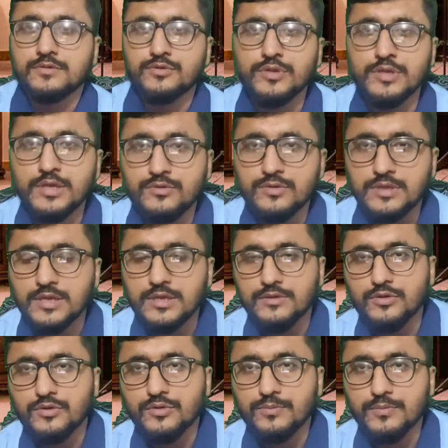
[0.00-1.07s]
सुनी उनकी
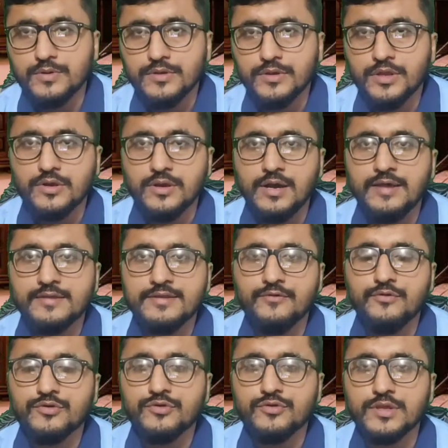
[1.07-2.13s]
जो दरख्वास्त है
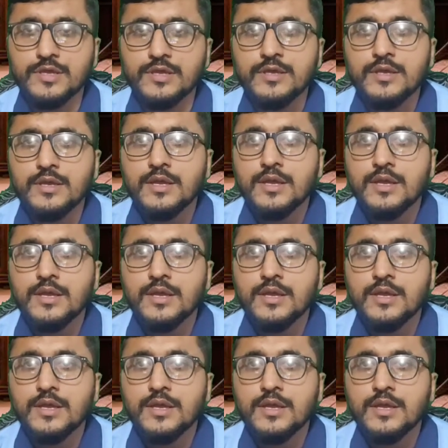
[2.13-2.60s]
वो सुनी